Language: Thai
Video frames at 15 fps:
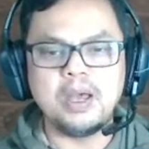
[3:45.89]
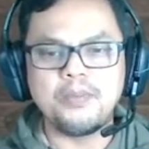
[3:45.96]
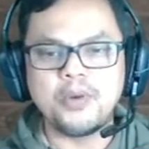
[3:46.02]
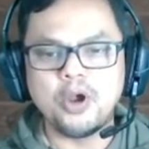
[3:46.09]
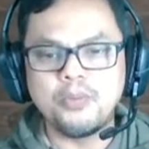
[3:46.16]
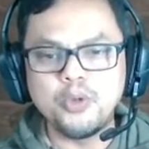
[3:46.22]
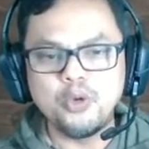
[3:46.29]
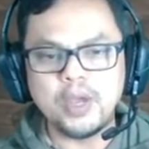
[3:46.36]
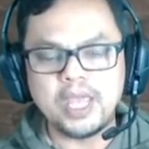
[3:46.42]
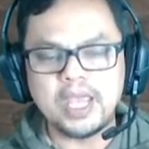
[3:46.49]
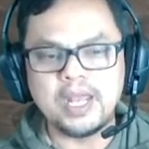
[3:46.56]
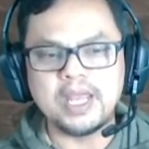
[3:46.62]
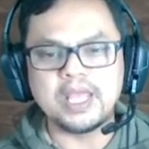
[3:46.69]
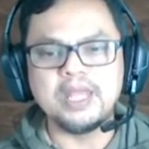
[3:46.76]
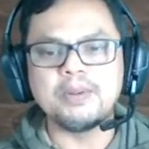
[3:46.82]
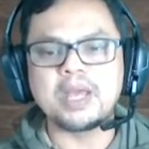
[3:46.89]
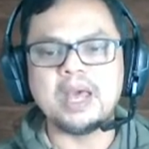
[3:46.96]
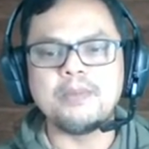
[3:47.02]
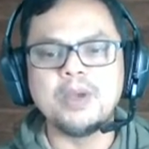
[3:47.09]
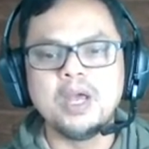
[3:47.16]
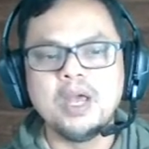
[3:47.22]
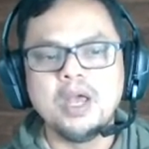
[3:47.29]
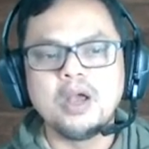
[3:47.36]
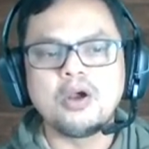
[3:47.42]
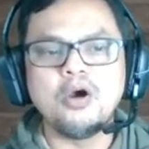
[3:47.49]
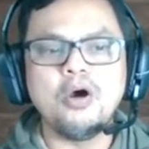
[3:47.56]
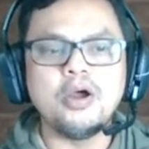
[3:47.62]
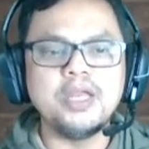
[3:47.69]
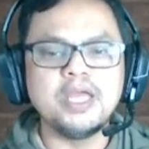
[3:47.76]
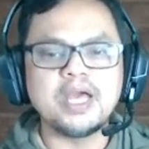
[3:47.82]
พร้อมด้วยอย่างนี้นะครับ
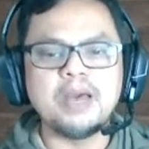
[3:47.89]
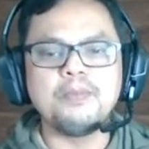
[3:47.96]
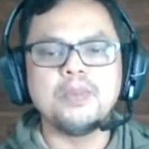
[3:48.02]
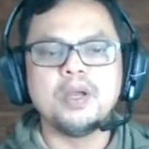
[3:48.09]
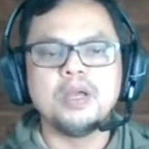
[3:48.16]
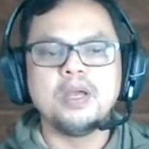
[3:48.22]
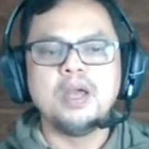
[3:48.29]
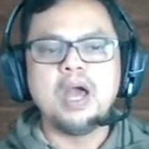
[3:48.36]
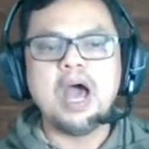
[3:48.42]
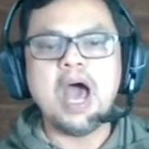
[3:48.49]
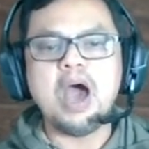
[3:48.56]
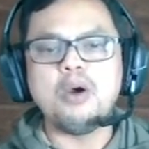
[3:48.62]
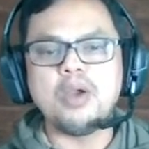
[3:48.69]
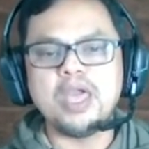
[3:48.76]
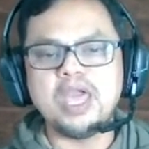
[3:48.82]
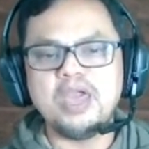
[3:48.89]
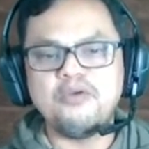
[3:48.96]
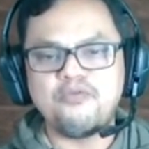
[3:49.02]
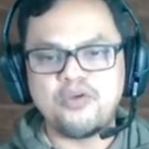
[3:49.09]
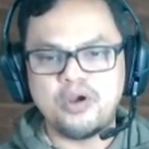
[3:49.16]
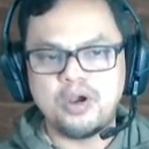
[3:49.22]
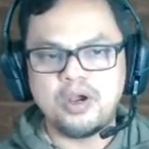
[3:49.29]
ข้อนี้ครับ however